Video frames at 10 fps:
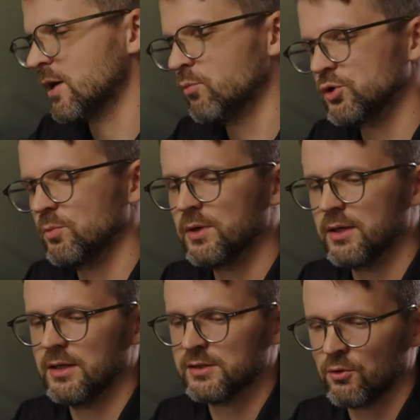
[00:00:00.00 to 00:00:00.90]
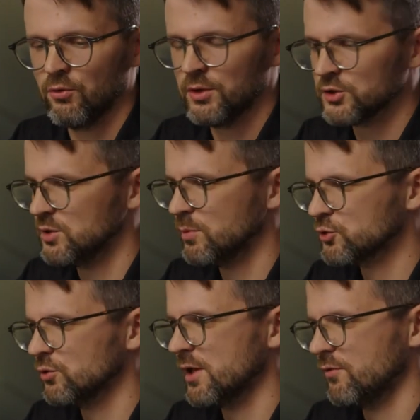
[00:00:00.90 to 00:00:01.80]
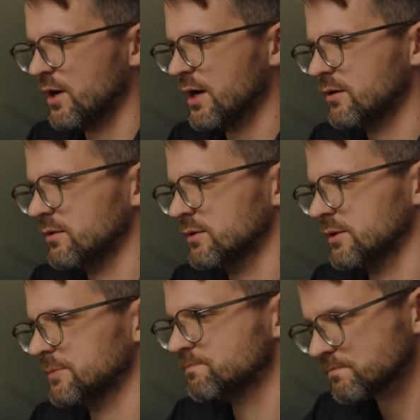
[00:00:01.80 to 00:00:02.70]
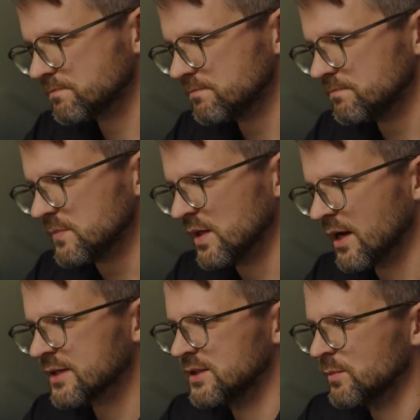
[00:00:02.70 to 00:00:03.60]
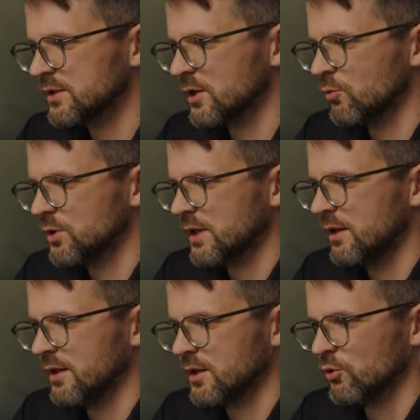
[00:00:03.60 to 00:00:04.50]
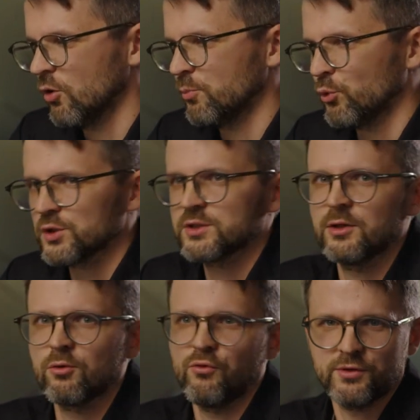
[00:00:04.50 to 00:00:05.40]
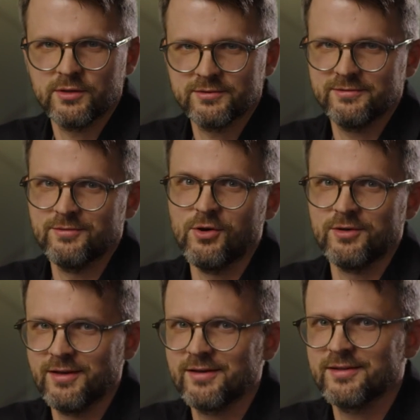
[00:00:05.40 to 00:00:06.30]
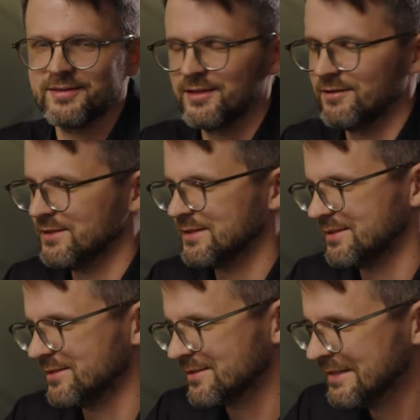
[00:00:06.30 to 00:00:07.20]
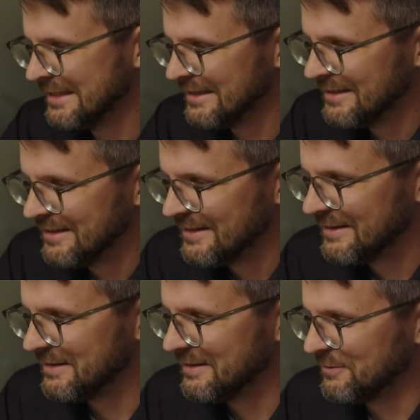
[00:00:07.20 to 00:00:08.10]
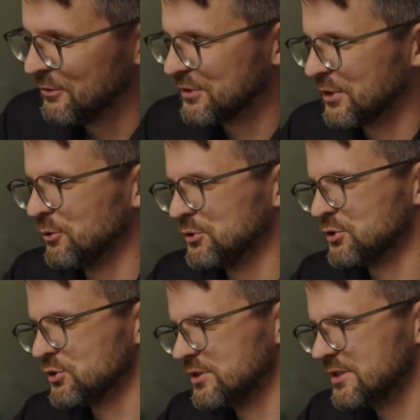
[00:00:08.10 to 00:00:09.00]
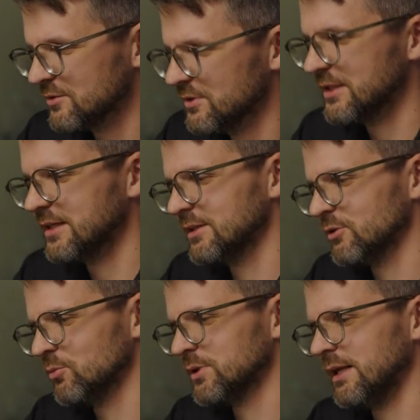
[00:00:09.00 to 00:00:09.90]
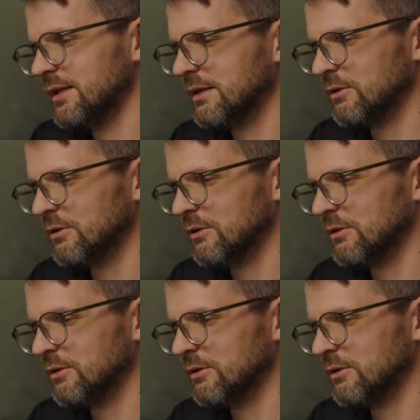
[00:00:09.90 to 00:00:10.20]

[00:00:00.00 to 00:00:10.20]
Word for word: Как будто бы такой наш небольшой лайфхак, э, как снимать документальное кино по раскадровке. Во, наверное, это главный тезис. Вот, такое срежиссированное документальное